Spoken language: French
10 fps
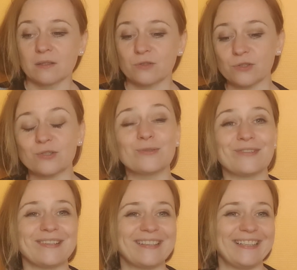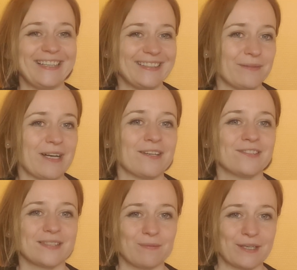Ce sont les
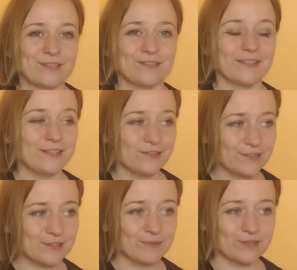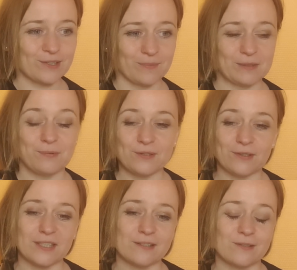démarches des personnes qui justement se remettent plus en
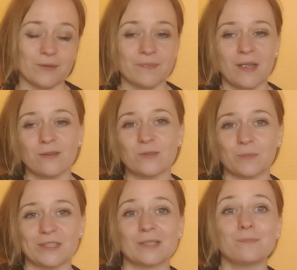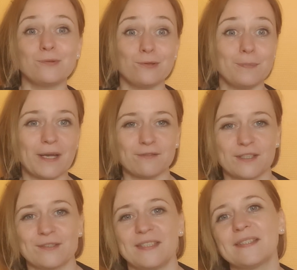question, sont peut-être plus
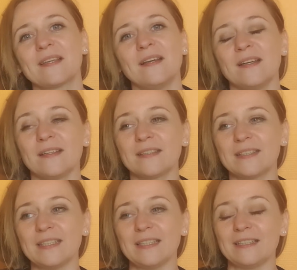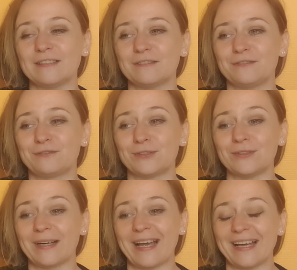perfectionnistes, qui
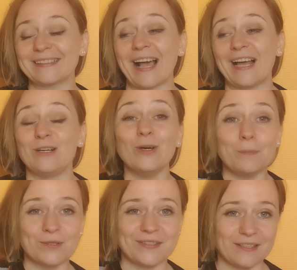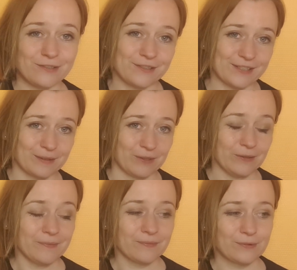vont être à l'opposé
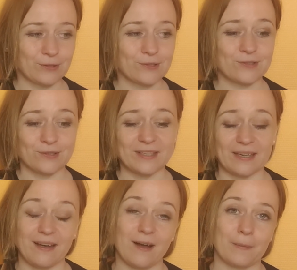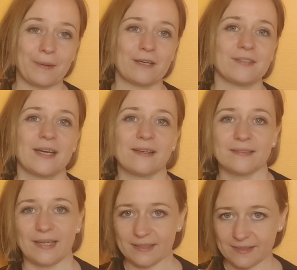justement de ce qu'est un pervers
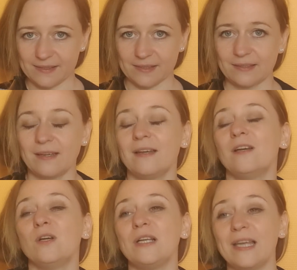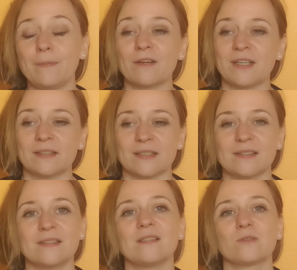narcissique. Les pervers
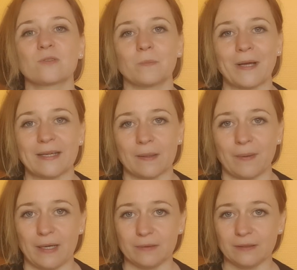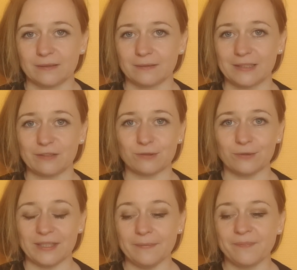narcissiques ne sont pas capables
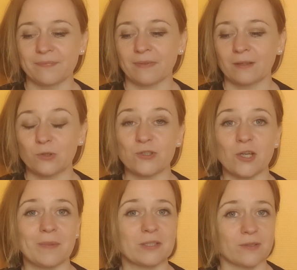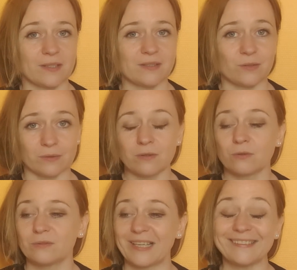d'évoluer, de se remettre en question,
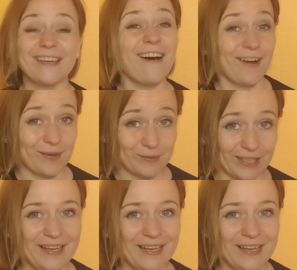d'être humbles,